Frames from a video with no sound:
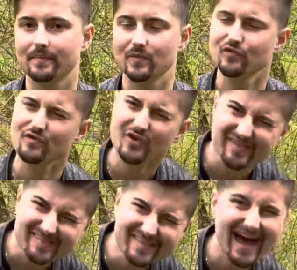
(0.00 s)
Wir
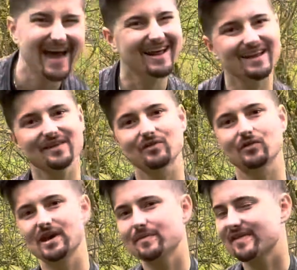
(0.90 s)
wussten allerdings
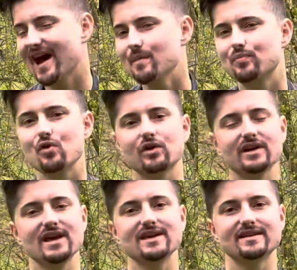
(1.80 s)
zu dem Zeitpunkt
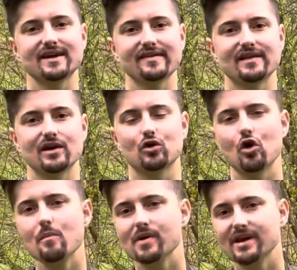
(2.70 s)
nicht, dass der
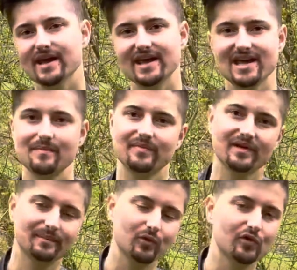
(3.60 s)
Kumpel, der
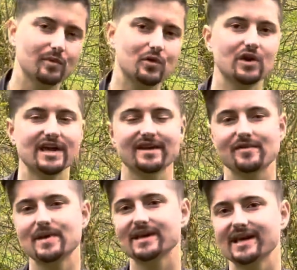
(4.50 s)
eben unserem Kollegen das
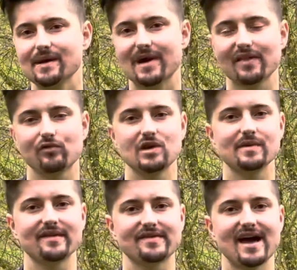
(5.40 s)
mitgegeben hat, zu
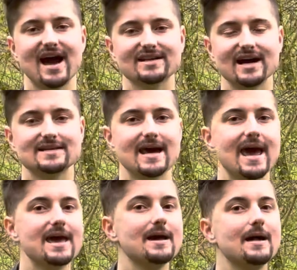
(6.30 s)
ihm gesagt hat,
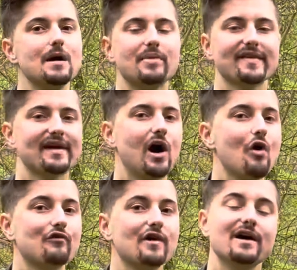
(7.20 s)
hey, pass
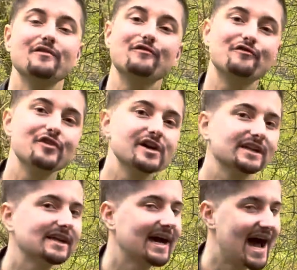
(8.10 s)
auf, ein
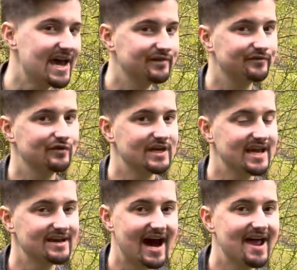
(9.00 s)
Viertel reicht für
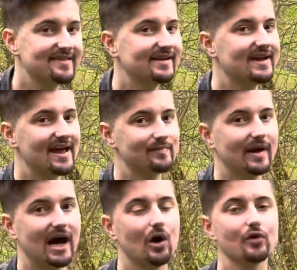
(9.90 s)
jeden Einzelnen
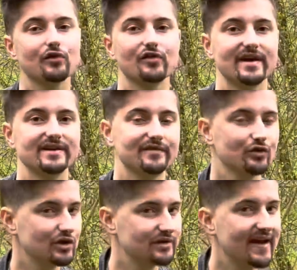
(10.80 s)
erstmal aus und seid ihr
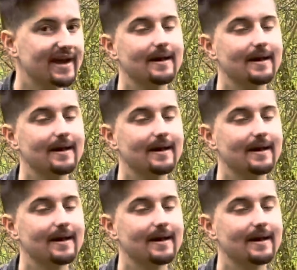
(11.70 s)
wirklich weg.